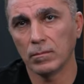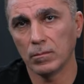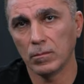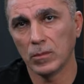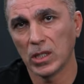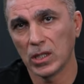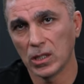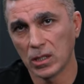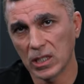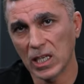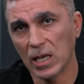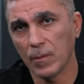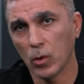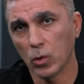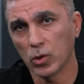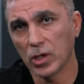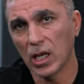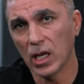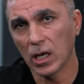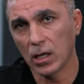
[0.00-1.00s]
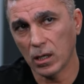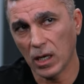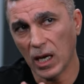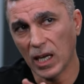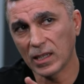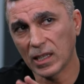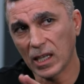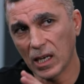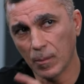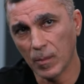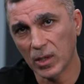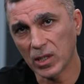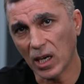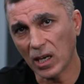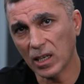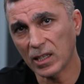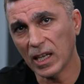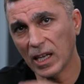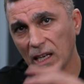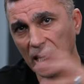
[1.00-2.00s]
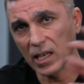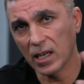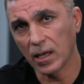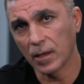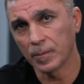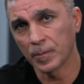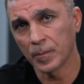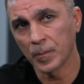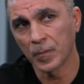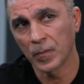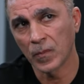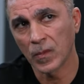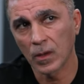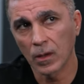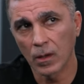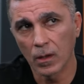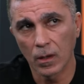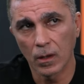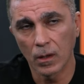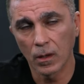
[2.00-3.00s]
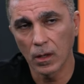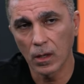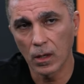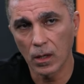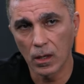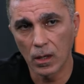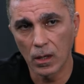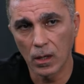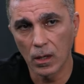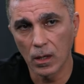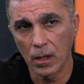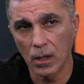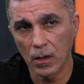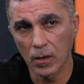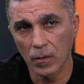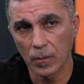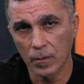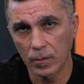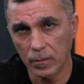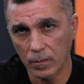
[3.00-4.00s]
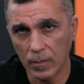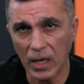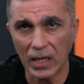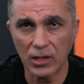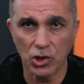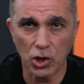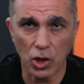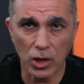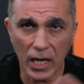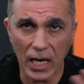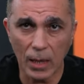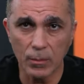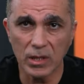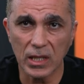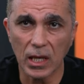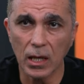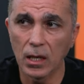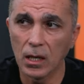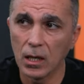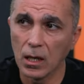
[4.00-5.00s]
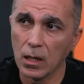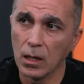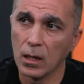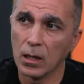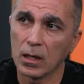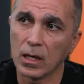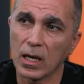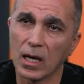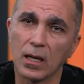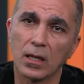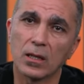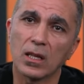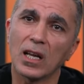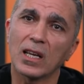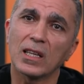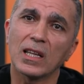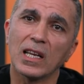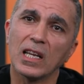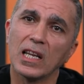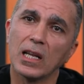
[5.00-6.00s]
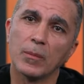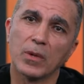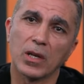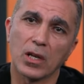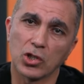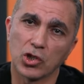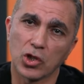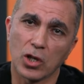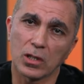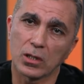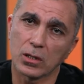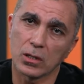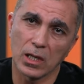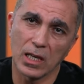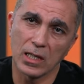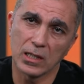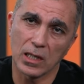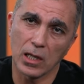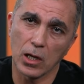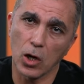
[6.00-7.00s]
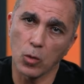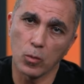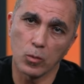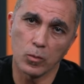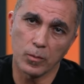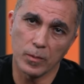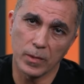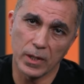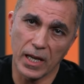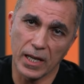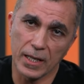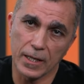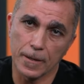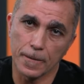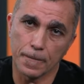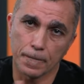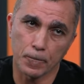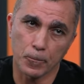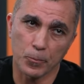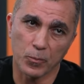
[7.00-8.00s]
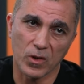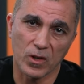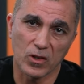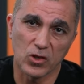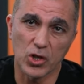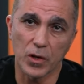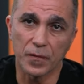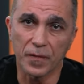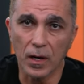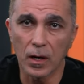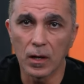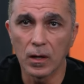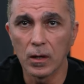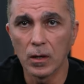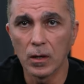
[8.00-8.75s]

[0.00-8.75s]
من زي ما قلت لك حتى لما اتعرض علينا آه، بعد شهر خمسة كان اتعرض علينا من اشخاص ليس لهم يعني صفه